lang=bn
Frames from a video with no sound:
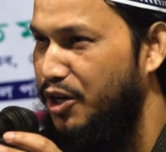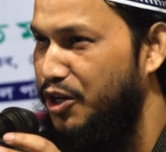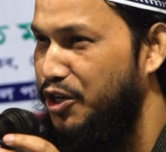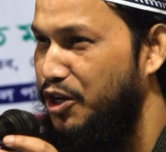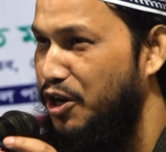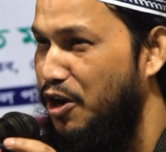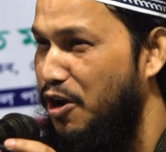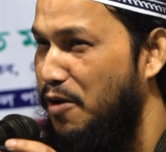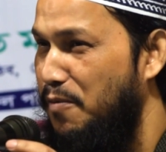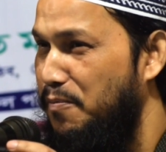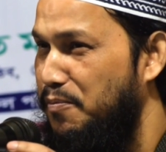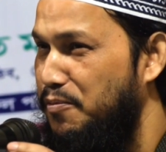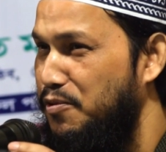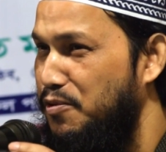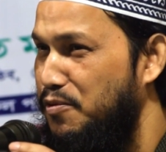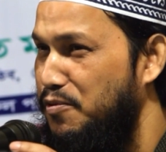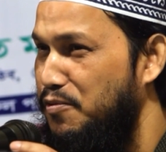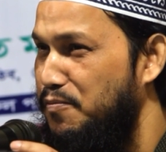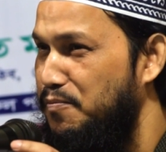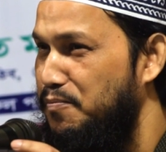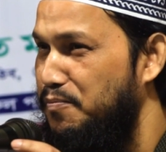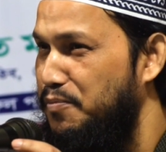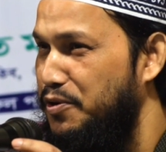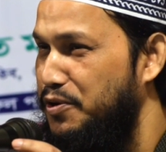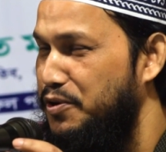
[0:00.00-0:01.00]

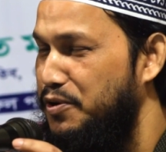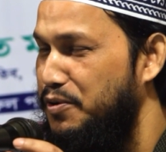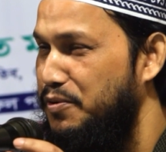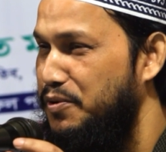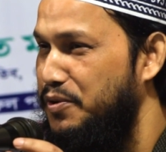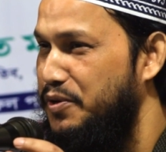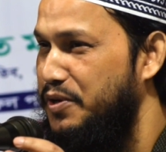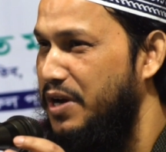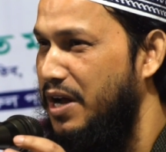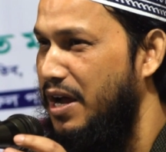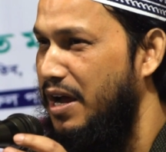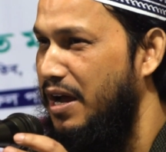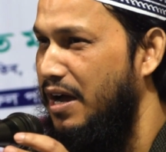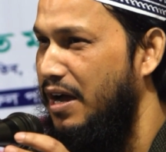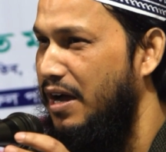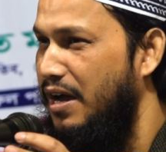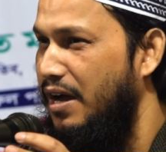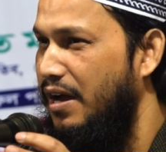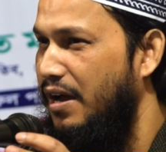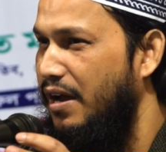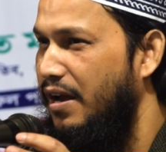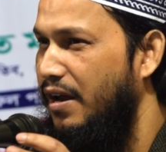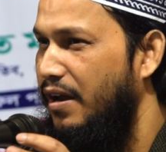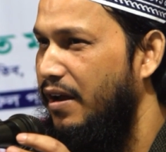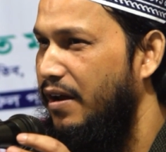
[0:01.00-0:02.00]
সবটুকুন প্রশংসা
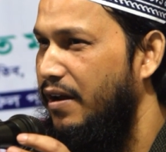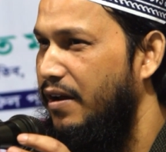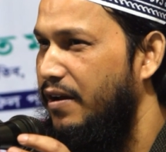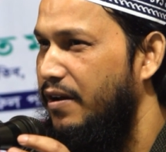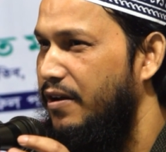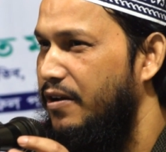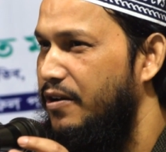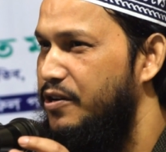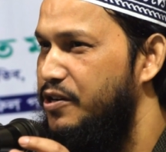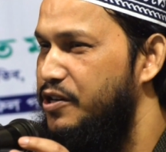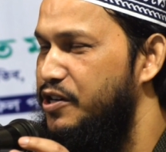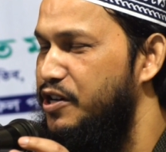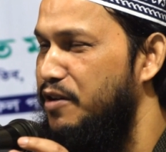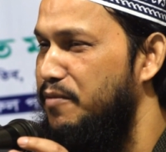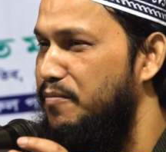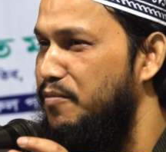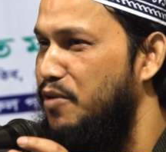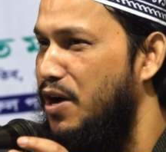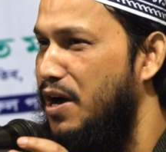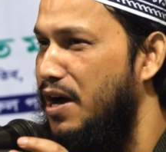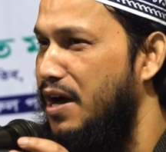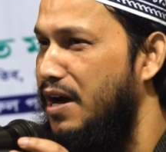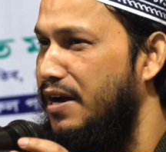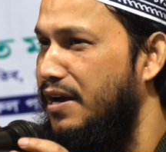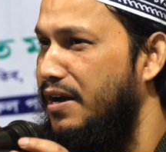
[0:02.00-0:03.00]
সে
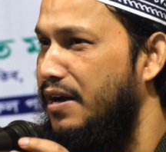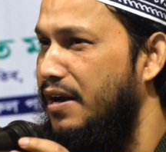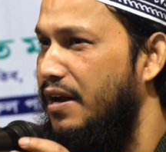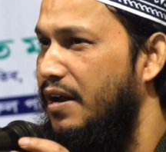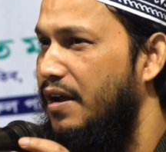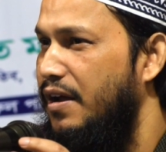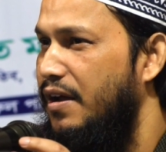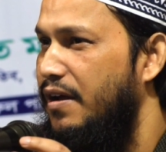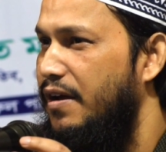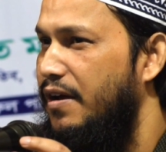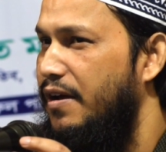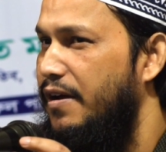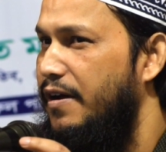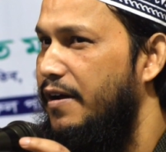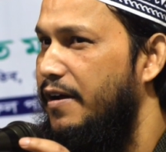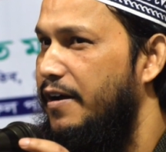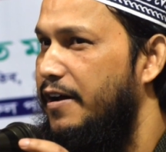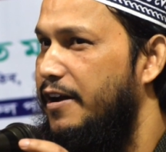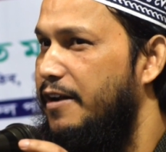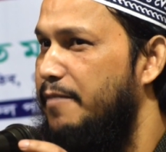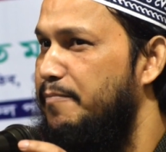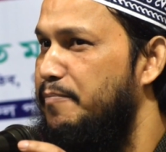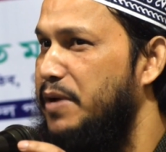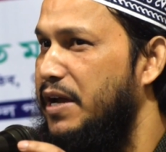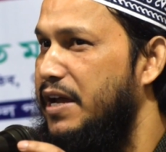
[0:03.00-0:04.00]
মহান
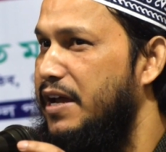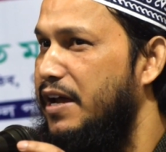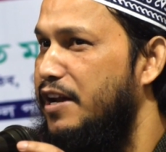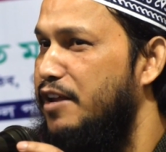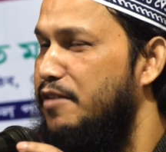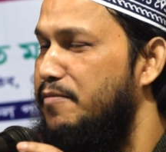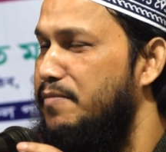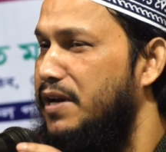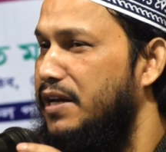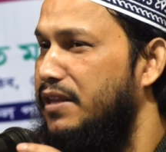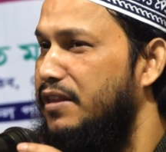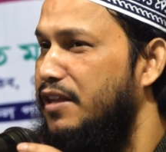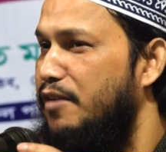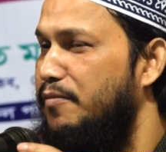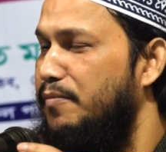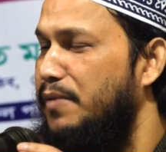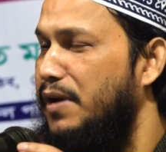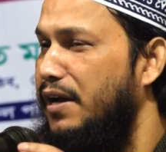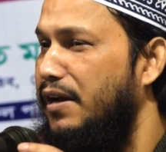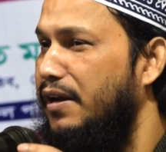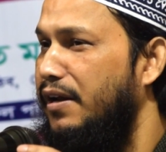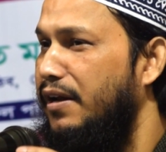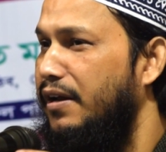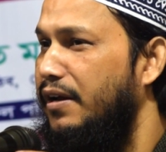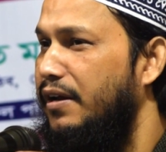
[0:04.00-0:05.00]
রাব্বে করিমের
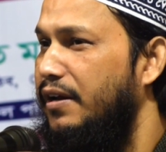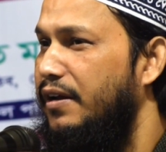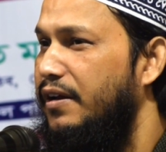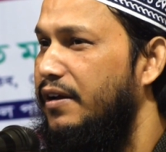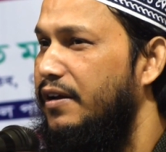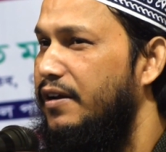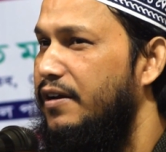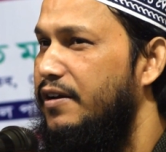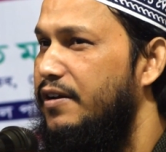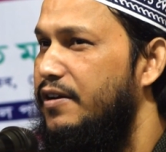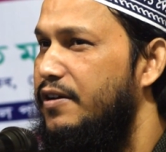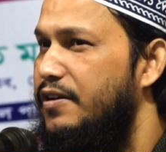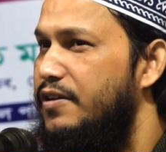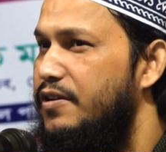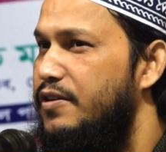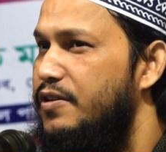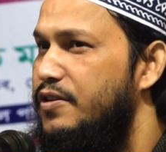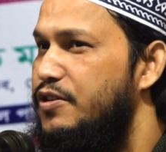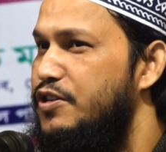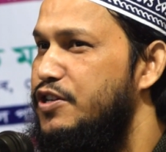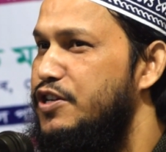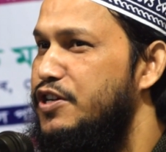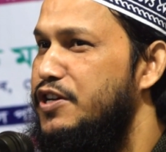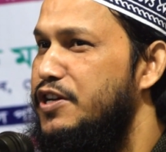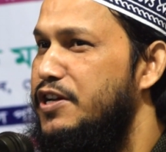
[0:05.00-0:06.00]
দরবারে
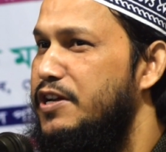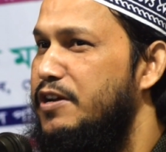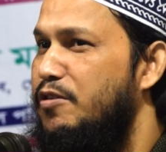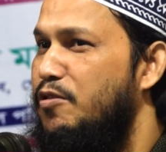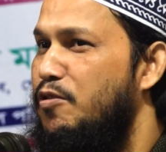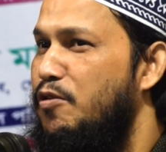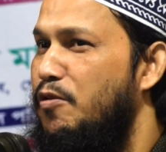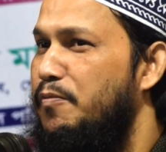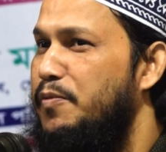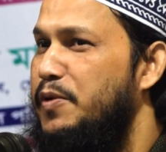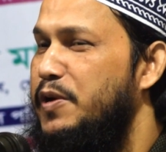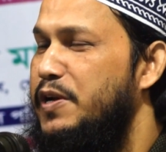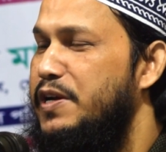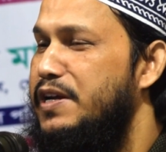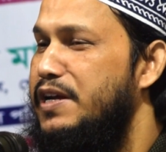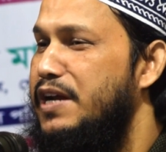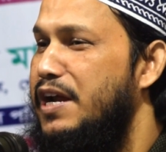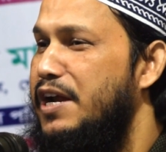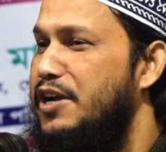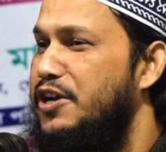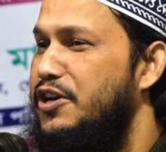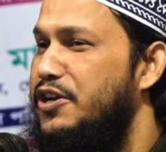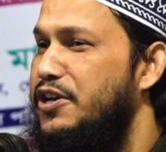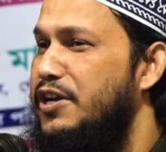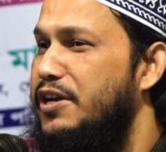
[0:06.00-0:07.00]
যিনি কোভিড
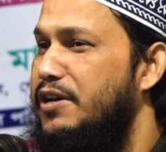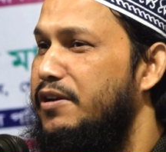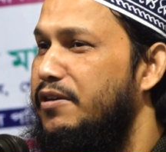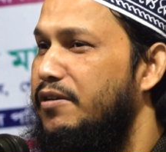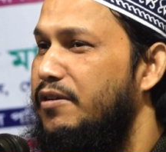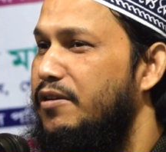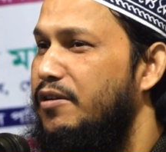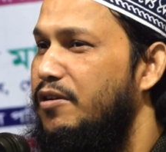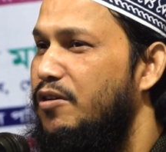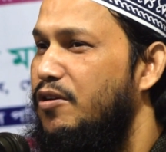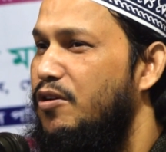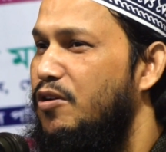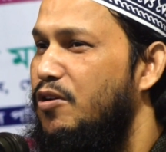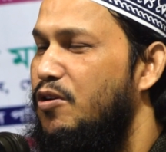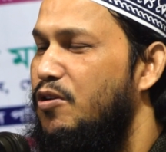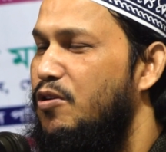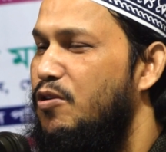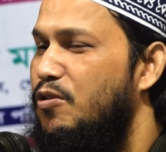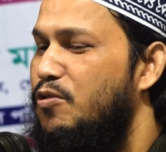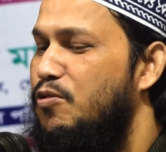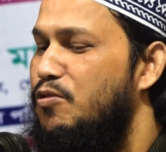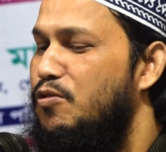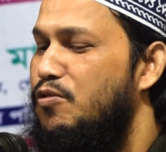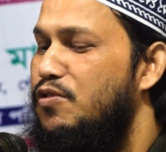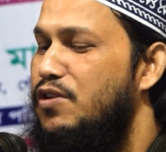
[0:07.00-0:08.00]
নাইন্টিন
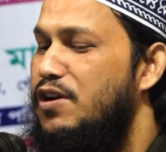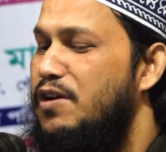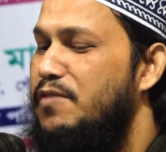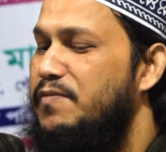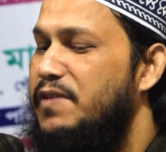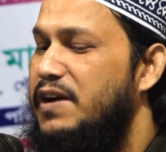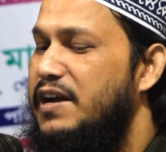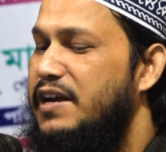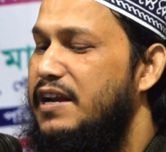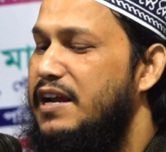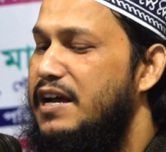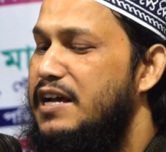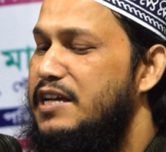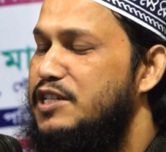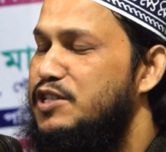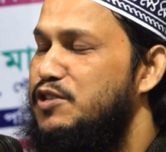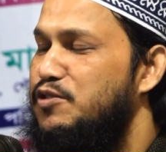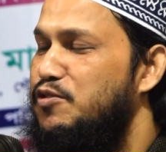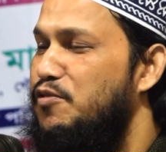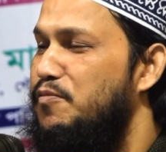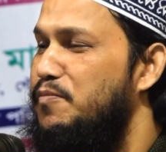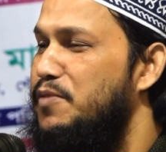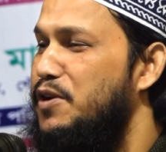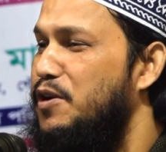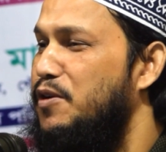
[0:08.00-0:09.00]
করোনা ভাইরাস
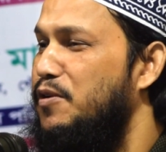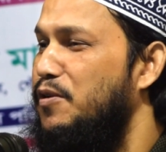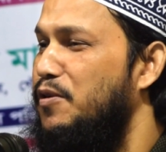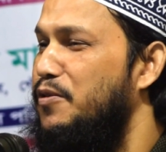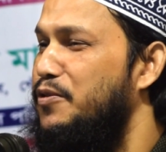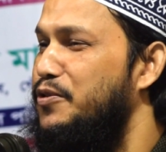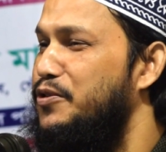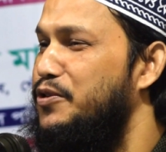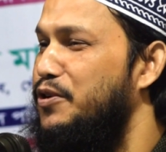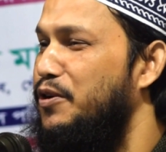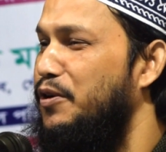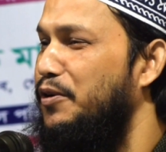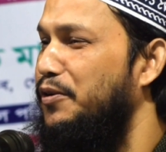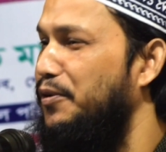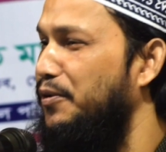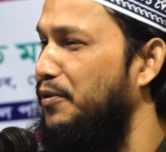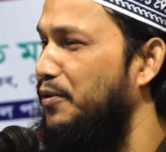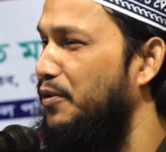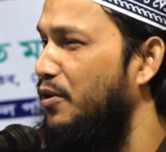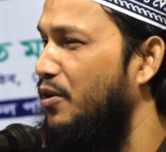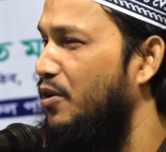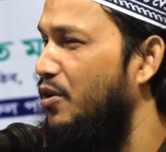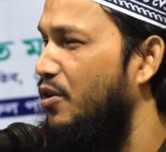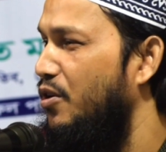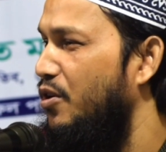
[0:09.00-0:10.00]
ওমিক্রন সহ
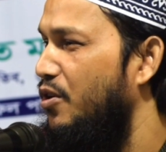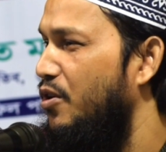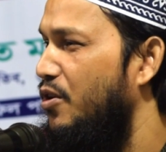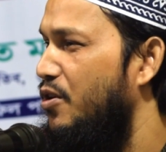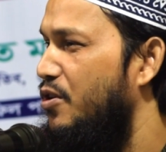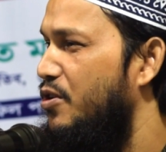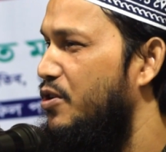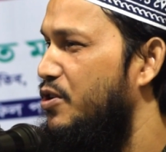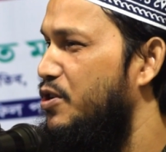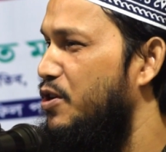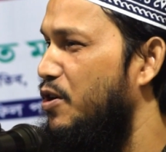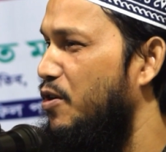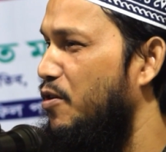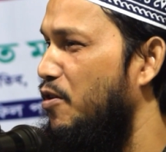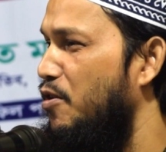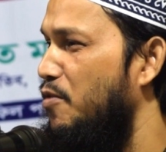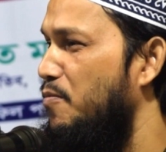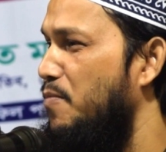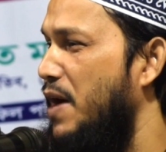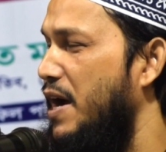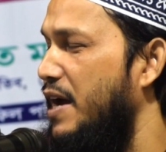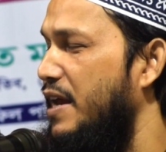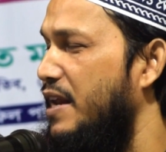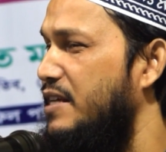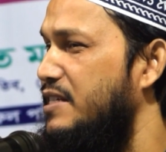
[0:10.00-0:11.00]
সকল
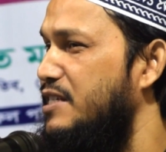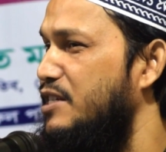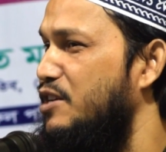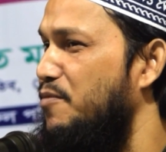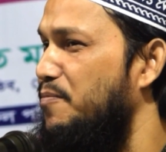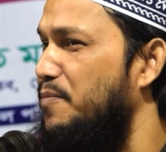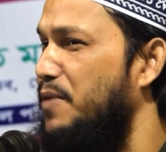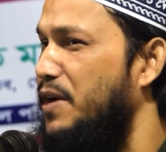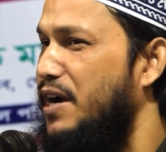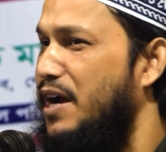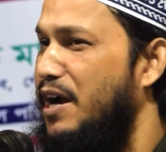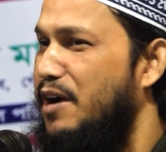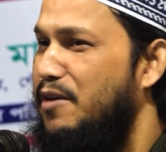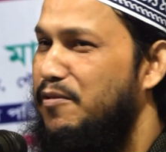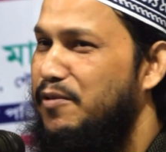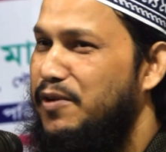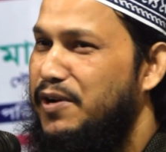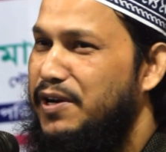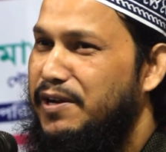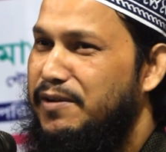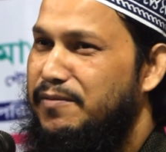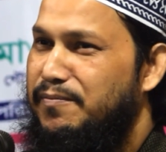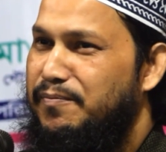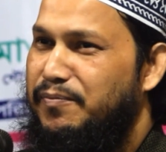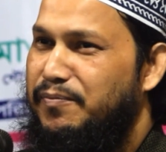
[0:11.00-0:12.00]
ভাইরাসকে উপেক্ষা করে